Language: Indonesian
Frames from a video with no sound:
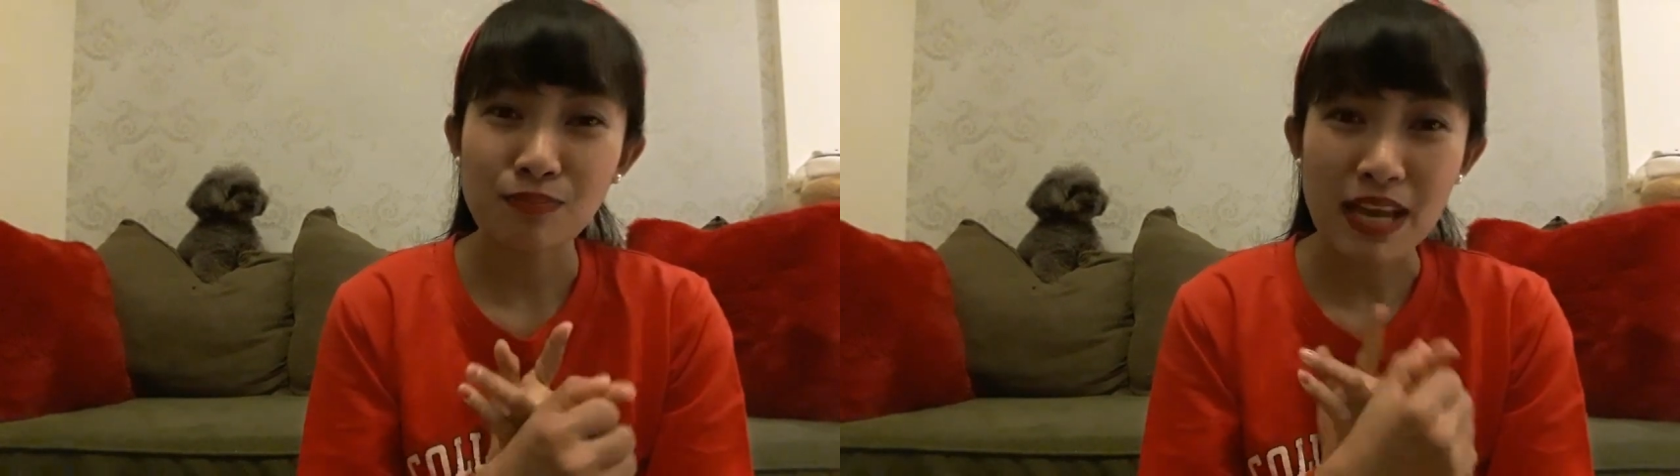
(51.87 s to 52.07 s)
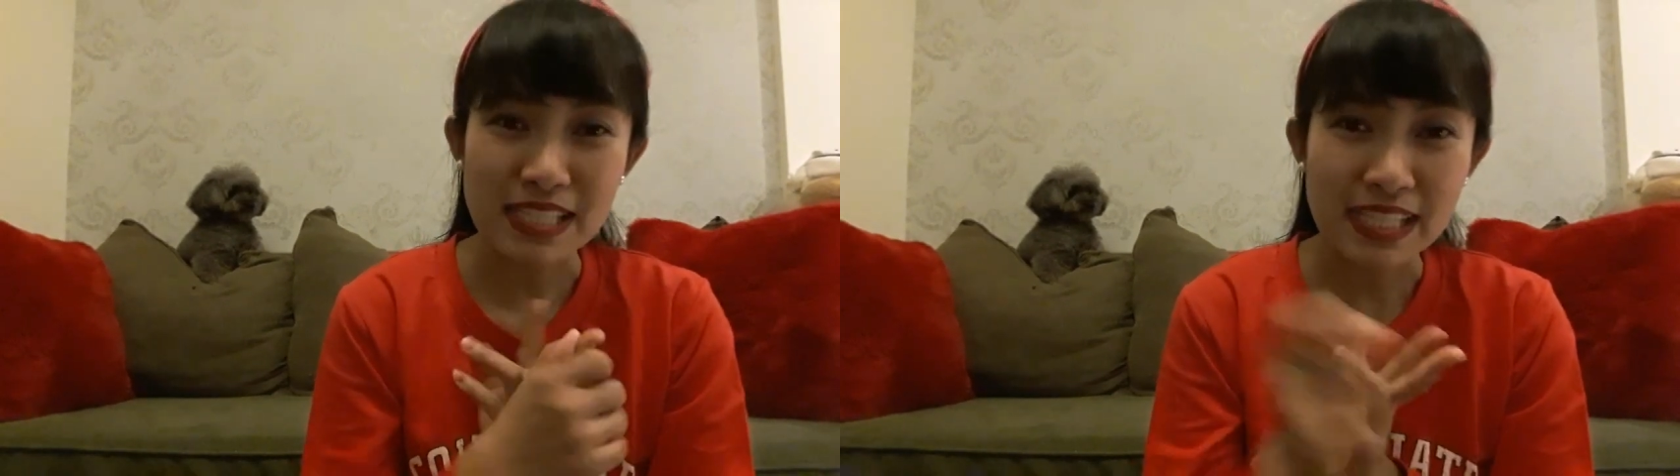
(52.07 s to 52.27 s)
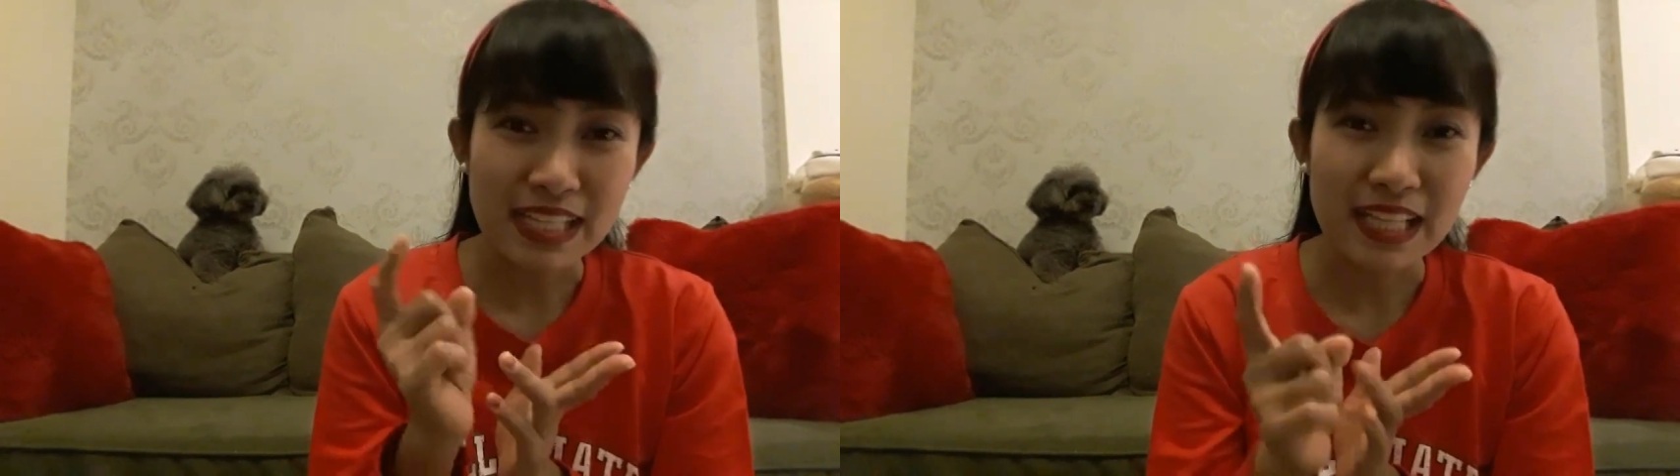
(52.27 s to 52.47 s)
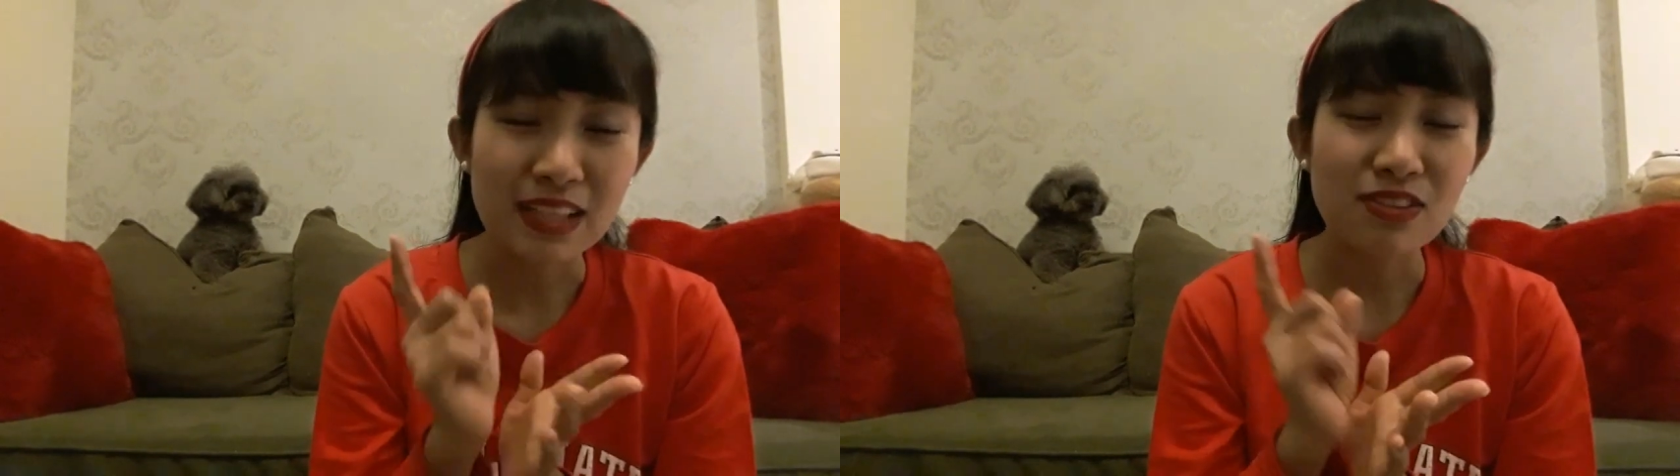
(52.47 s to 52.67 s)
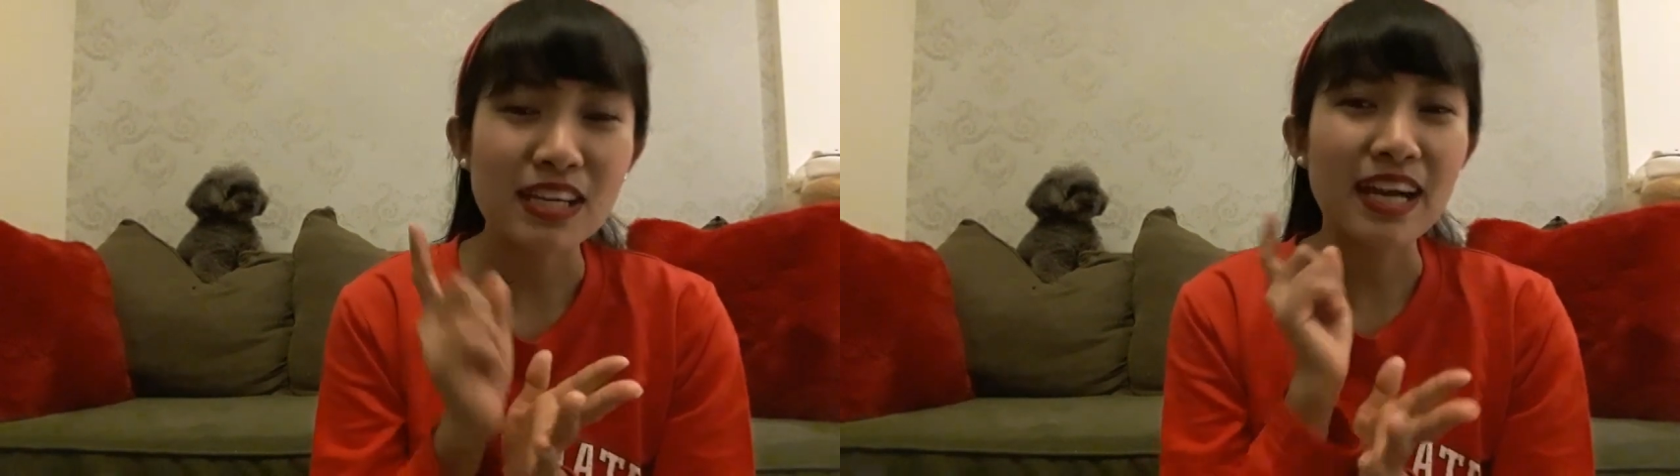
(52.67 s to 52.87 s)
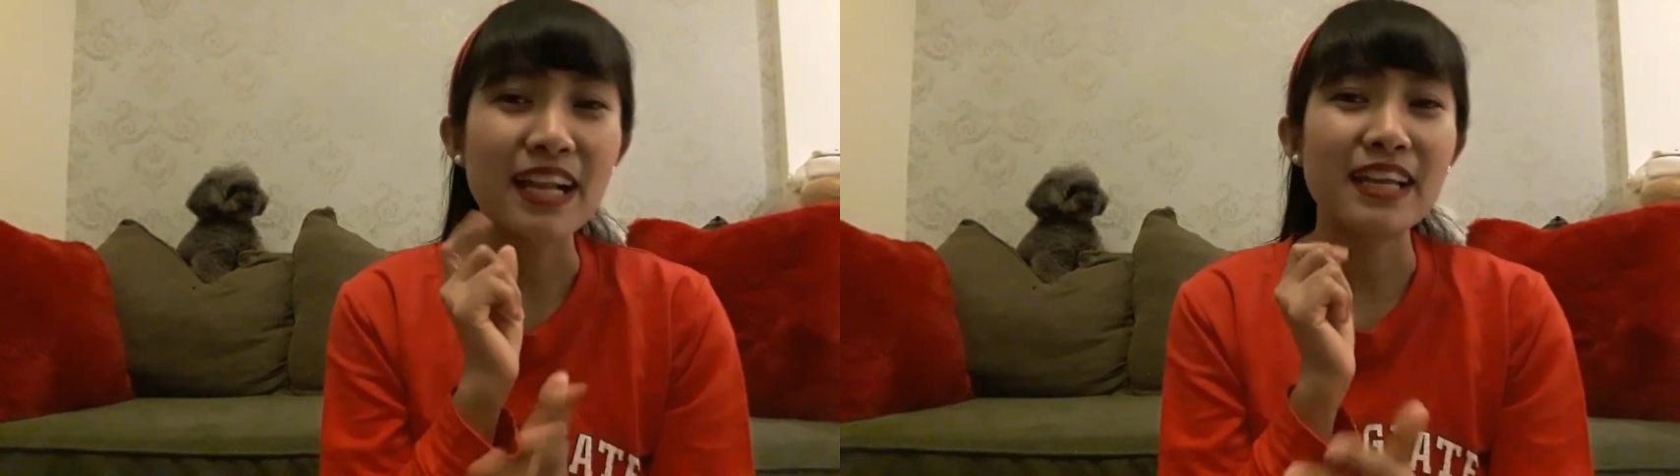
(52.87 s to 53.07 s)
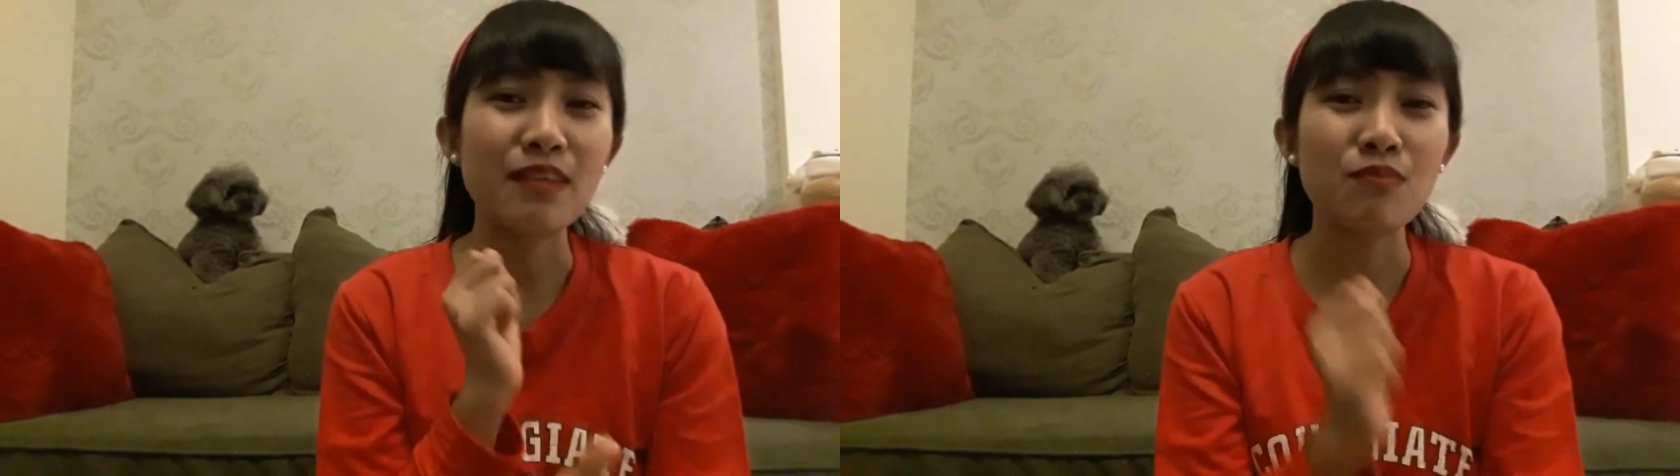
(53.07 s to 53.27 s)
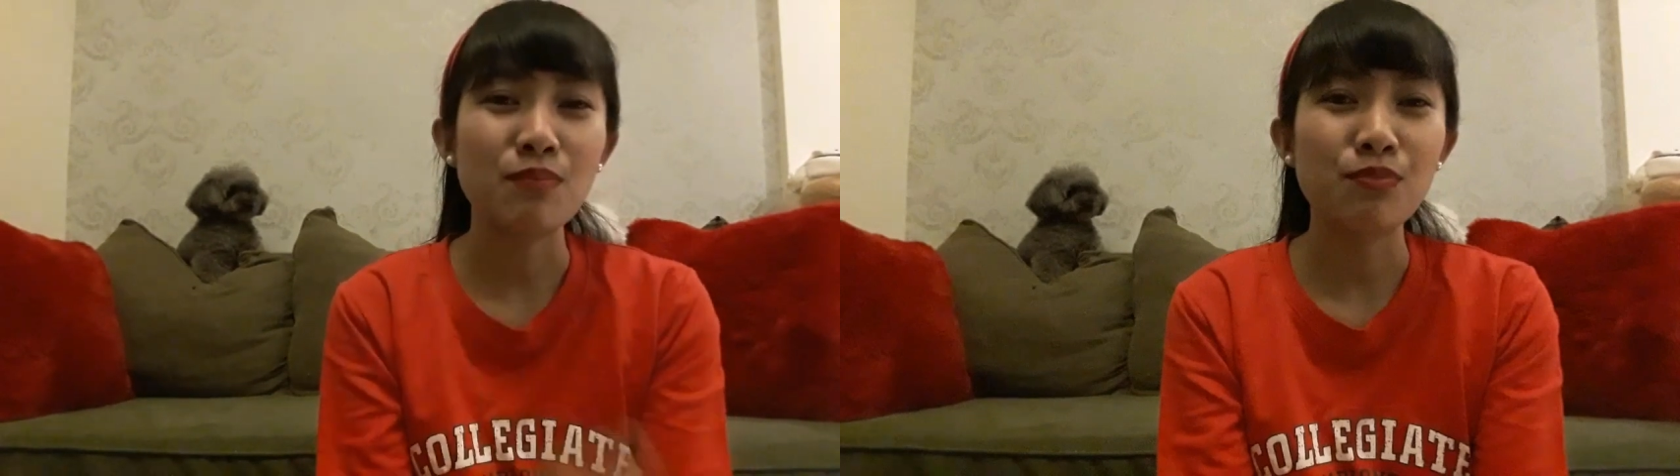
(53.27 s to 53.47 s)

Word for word: pasti tentunya kalian